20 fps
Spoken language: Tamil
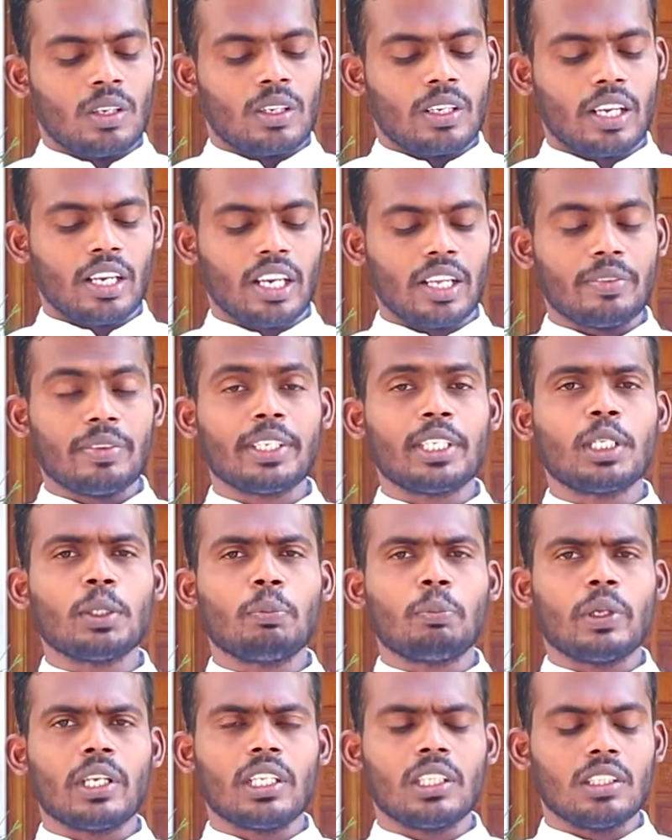என்னை விட்டு
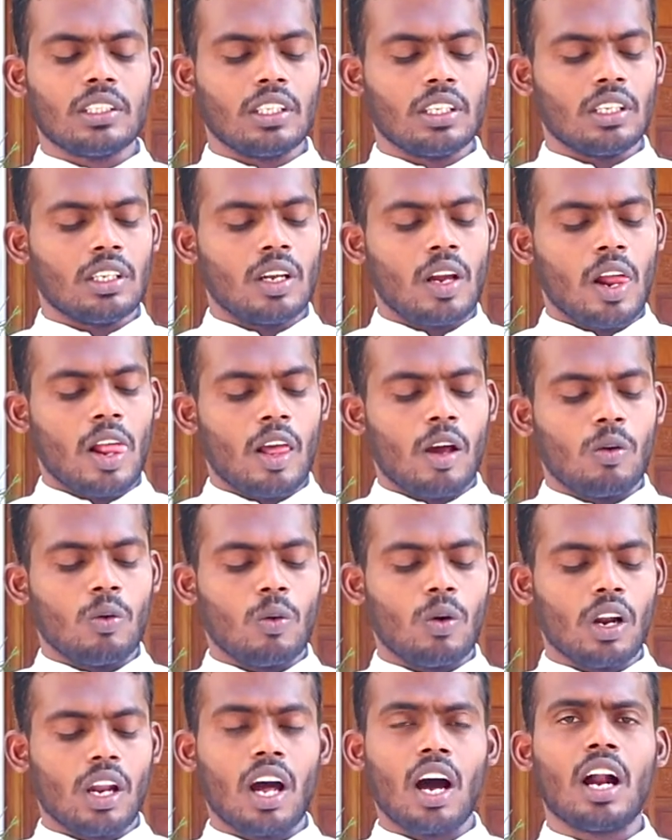பிரிந்து
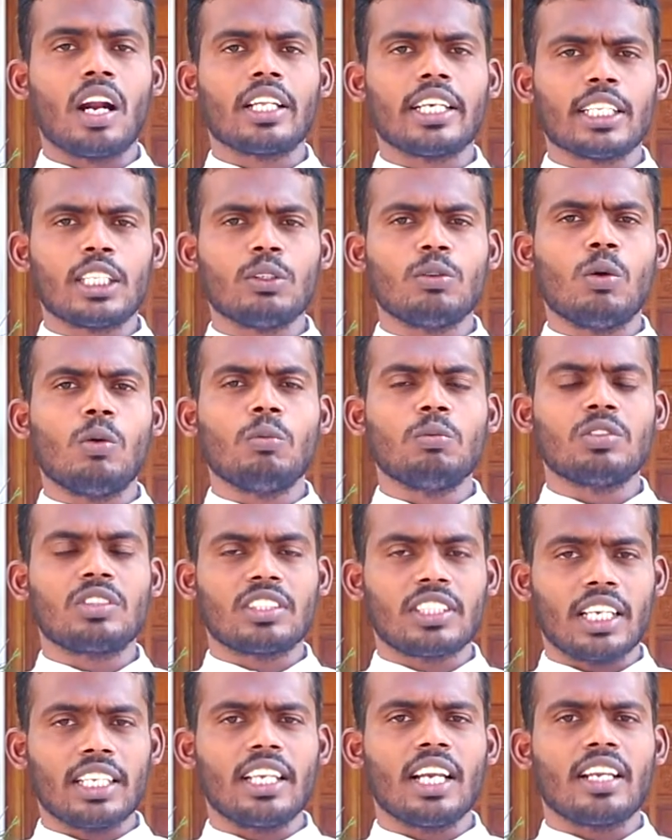உங்களால் எதுவும்
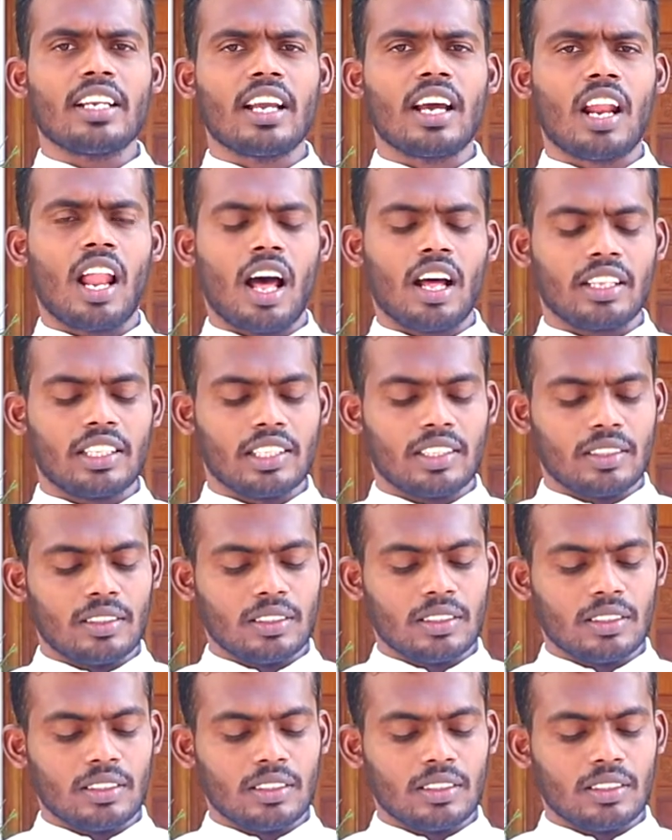செய்ய இயலாது